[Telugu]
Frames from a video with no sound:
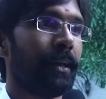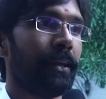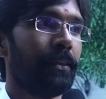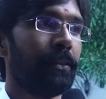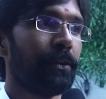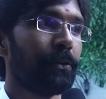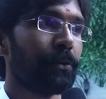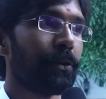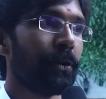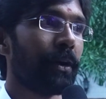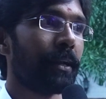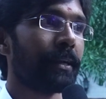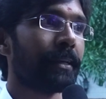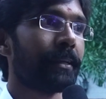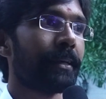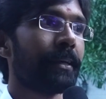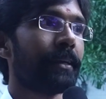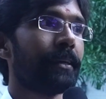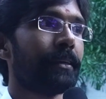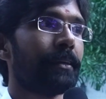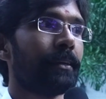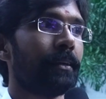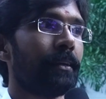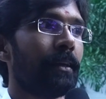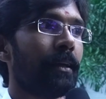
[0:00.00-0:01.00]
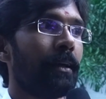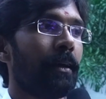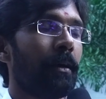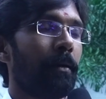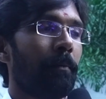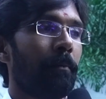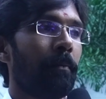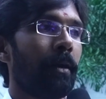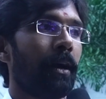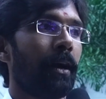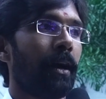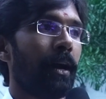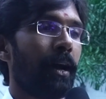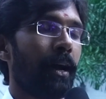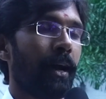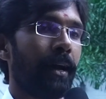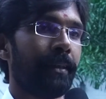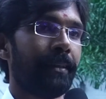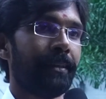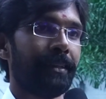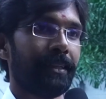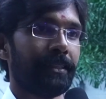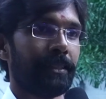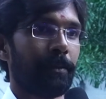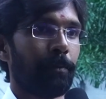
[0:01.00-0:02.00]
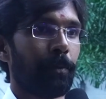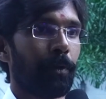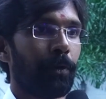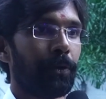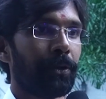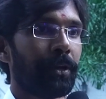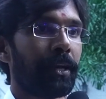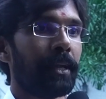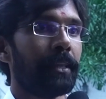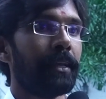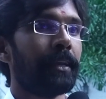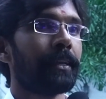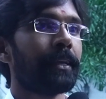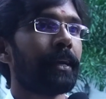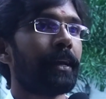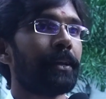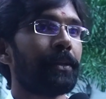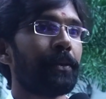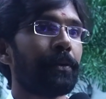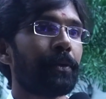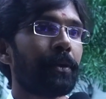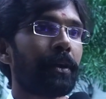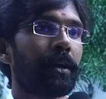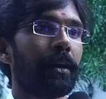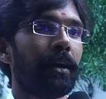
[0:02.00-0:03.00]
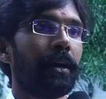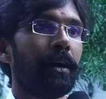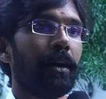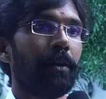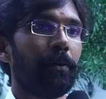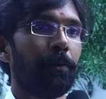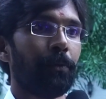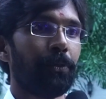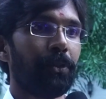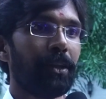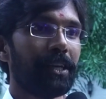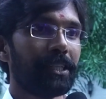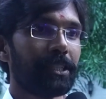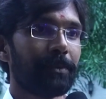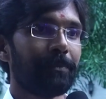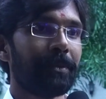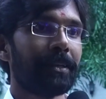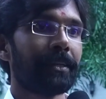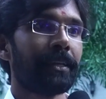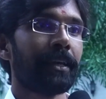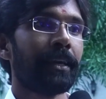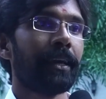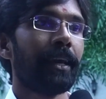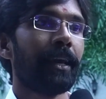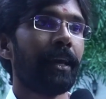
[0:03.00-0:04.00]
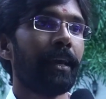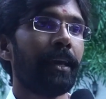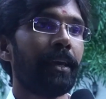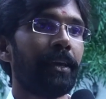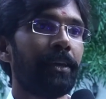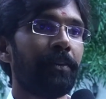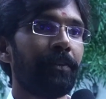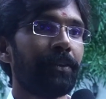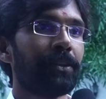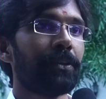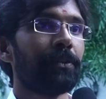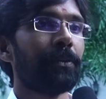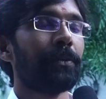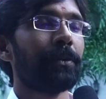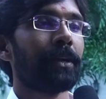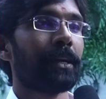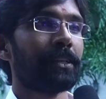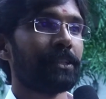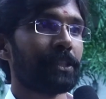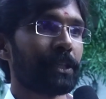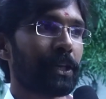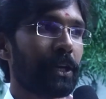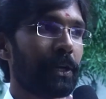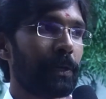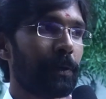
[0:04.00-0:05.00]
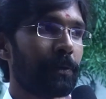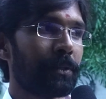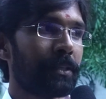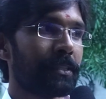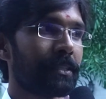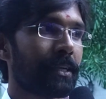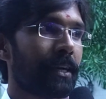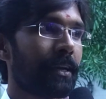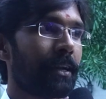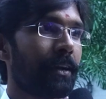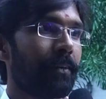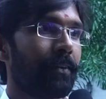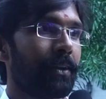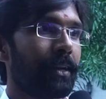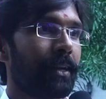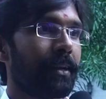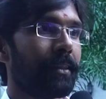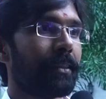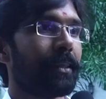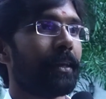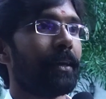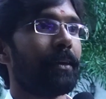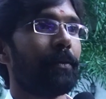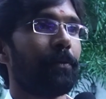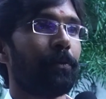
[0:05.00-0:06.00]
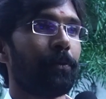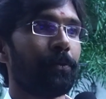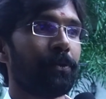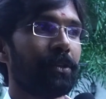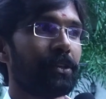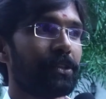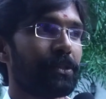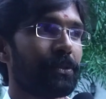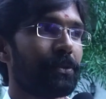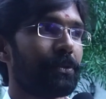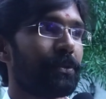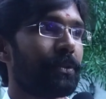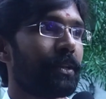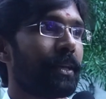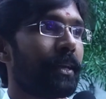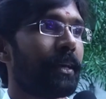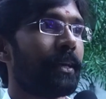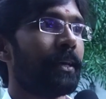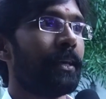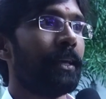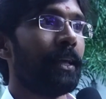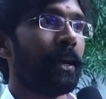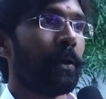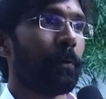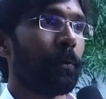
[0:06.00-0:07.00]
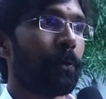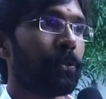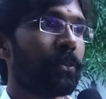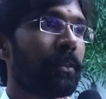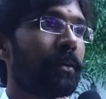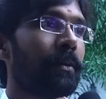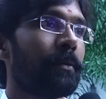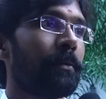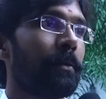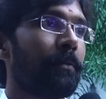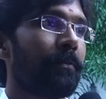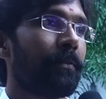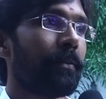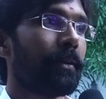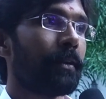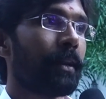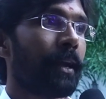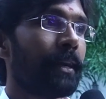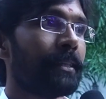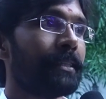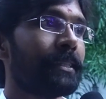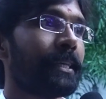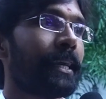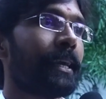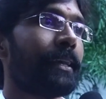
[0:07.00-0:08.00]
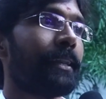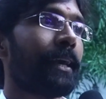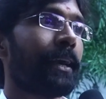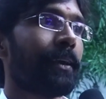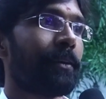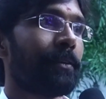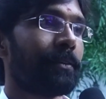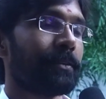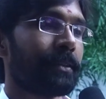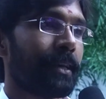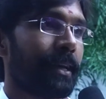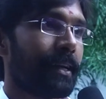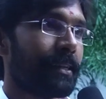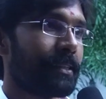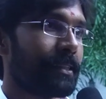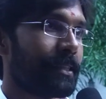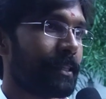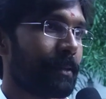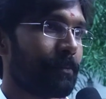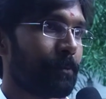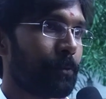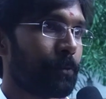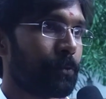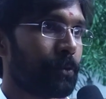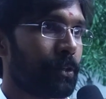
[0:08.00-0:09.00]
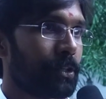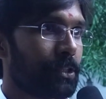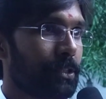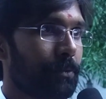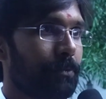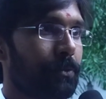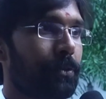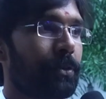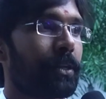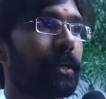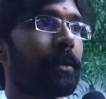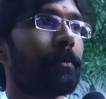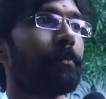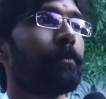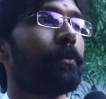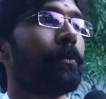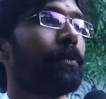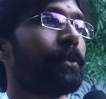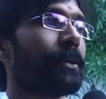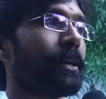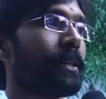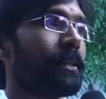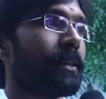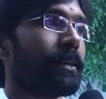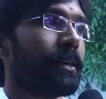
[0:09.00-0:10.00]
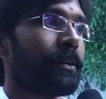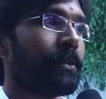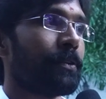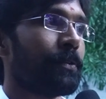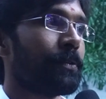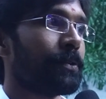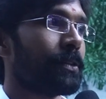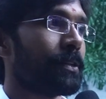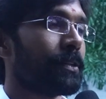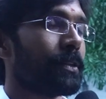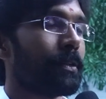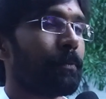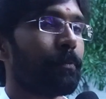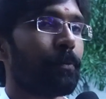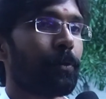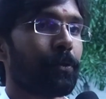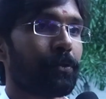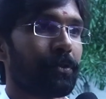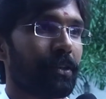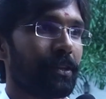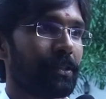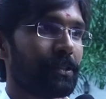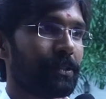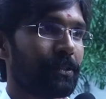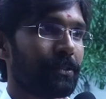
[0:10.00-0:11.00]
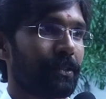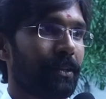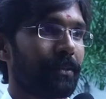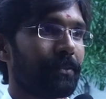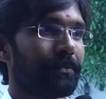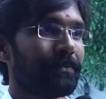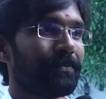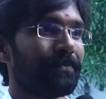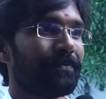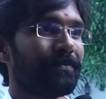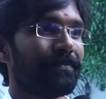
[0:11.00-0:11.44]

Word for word: ఎందుకు అంటే మా అధినేత పవన్ కళ్యాణ్ గారి యొక్క ఉద్దేశం అంటే యువతను రాజకీయాల్లో తీసుకురావాలనేదే ఉద్దేశంతోనే కొత్త రాజకీయ నాయకులను తయారు చేయడం ఉద్దేశంతోనే పవన్ కళ్యాణ్ గారు యువతని ప్రోత్సహిస్తున్నారు